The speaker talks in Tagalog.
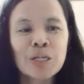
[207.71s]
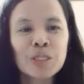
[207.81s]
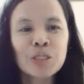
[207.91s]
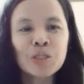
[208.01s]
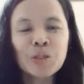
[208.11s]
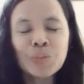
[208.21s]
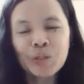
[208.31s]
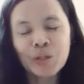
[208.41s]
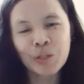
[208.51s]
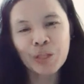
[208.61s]

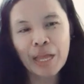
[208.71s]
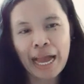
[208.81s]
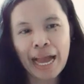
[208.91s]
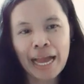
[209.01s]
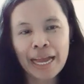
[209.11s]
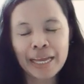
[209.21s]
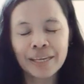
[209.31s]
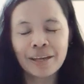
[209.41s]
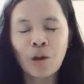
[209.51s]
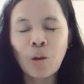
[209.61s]
Sumunod
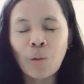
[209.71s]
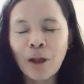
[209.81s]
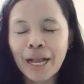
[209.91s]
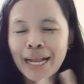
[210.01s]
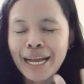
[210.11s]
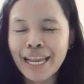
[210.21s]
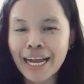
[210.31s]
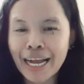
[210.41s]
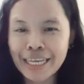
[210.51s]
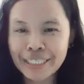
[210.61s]
ay huwag ka
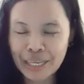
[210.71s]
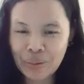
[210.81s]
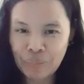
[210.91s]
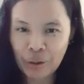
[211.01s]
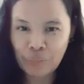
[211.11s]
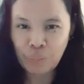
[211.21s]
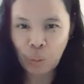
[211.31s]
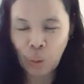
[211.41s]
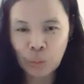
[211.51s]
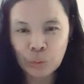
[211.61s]
lang kasing
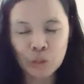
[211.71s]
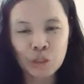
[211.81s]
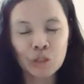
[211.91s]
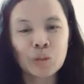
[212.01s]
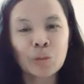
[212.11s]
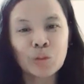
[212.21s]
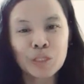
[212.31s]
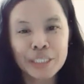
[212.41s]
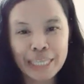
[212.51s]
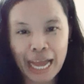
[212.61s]
mag-focus doon
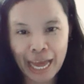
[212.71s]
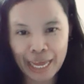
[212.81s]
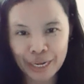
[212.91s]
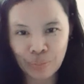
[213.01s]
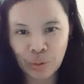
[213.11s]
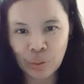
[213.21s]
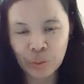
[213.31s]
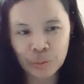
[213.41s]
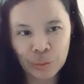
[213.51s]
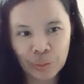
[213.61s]
sa ari mo,
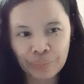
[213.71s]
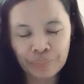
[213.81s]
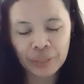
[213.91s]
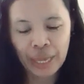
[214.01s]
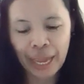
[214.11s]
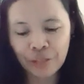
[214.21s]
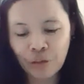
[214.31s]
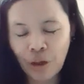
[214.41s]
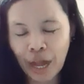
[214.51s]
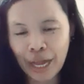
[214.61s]
no?
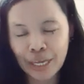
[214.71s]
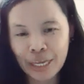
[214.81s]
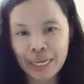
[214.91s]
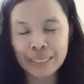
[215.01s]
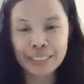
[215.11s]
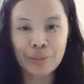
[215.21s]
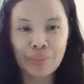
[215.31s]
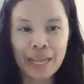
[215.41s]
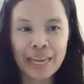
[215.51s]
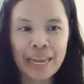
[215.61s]
Ito ay uh, sa
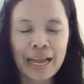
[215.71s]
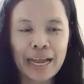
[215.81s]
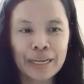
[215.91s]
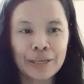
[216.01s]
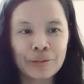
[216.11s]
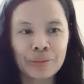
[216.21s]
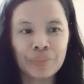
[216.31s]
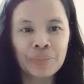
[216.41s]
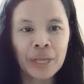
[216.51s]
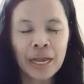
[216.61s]
mga lalaki, no?